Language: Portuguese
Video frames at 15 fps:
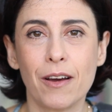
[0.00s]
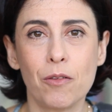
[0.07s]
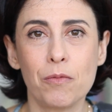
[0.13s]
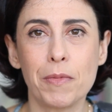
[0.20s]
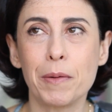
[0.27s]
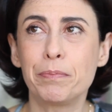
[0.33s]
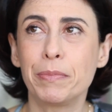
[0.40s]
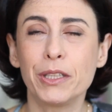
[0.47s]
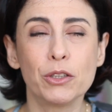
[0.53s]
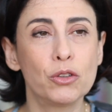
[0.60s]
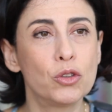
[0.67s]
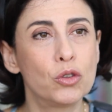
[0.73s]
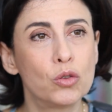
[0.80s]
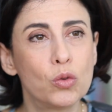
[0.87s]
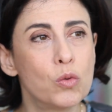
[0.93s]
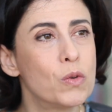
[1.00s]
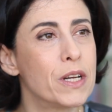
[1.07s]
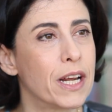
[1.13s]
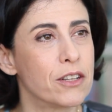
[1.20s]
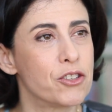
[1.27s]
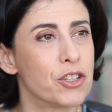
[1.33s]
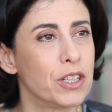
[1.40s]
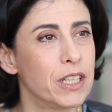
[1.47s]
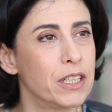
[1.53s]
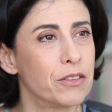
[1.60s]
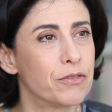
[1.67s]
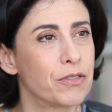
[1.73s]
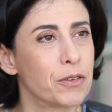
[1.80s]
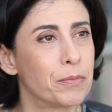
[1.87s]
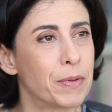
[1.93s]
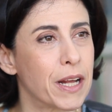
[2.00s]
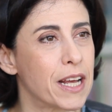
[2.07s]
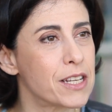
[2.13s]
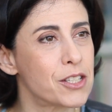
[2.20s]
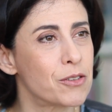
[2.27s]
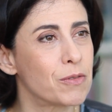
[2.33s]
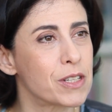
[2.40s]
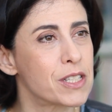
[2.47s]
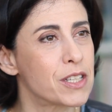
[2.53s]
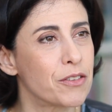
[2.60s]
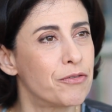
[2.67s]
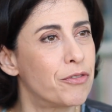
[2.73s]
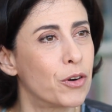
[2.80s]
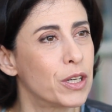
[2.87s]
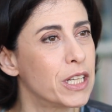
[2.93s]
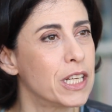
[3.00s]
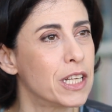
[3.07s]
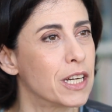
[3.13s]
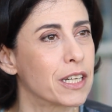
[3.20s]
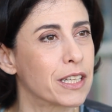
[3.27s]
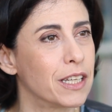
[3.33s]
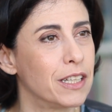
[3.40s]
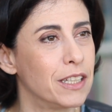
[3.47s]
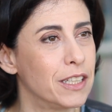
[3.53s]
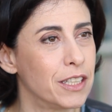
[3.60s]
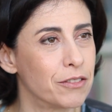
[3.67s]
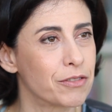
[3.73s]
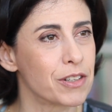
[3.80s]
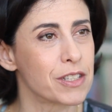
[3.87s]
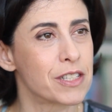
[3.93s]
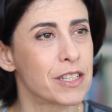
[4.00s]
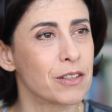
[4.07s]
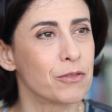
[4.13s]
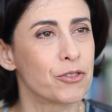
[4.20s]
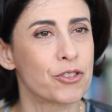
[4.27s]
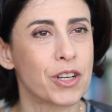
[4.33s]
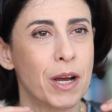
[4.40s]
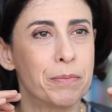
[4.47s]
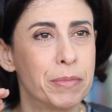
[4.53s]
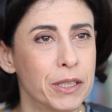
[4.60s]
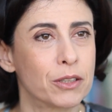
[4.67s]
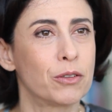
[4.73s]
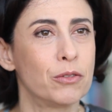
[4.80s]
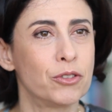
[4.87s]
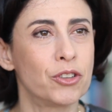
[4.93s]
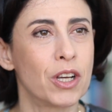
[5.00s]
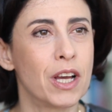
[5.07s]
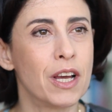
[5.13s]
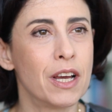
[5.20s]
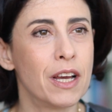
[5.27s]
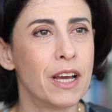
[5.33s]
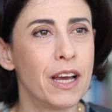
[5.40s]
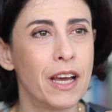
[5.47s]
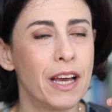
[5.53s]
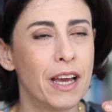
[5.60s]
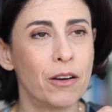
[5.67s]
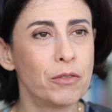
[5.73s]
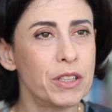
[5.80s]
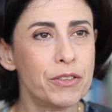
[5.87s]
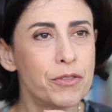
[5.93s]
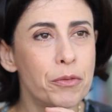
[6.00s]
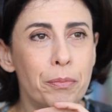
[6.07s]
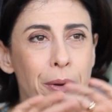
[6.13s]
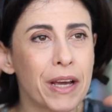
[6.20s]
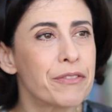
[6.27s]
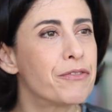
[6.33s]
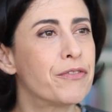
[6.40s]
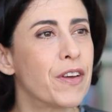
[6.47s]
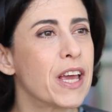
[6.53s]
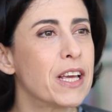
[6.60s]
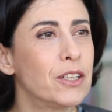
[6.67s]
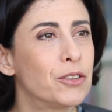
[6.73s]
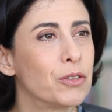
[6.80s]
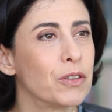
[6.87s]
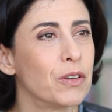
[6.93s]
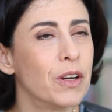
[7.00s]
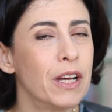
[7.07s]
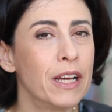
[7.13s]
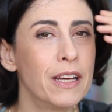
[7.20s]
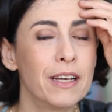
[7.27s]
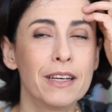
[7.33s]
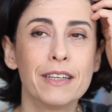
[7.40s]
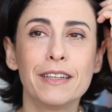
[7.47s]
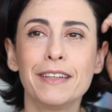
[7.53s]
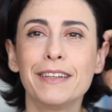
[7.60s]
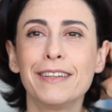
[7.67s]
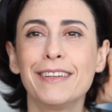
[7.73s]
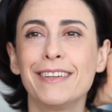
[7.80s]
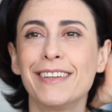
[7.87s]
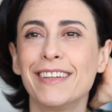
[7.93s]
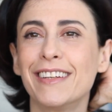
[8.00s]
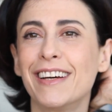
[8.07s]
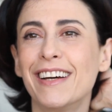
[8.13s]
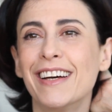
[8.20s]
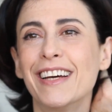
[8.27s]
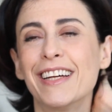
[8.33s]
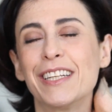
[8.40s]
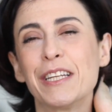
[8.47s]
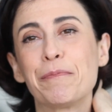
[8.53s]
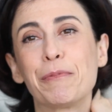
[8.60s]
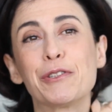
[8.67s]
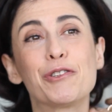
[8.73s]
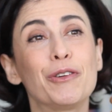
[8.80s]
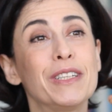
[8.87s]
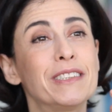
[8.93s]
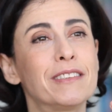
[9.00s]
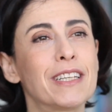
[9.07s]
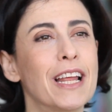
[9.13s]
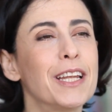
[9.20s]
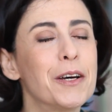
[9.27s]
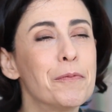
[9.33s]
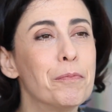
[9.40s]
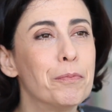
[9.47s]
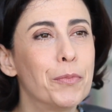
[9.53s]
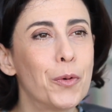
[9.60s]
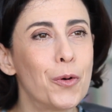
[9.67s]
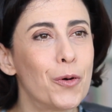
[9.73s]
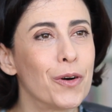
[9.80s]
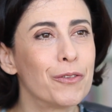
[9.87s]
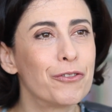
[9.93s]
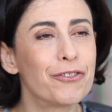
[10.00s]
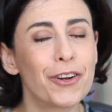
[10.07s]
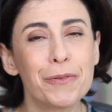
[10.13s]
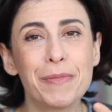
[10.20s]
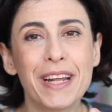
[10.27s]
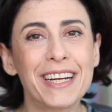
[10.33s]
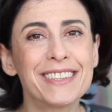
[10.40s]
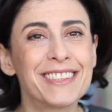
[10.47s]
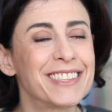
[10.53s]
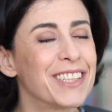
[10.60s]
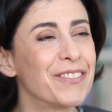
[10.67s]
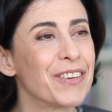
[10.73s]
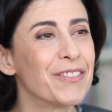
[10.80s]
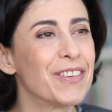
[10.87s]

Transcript: é uma pintura de livro, parece uma sinfonia aquele livro, assim, os capítulos. É um livro perfeito. E depois eu li Salambô. O Flaubert é sempre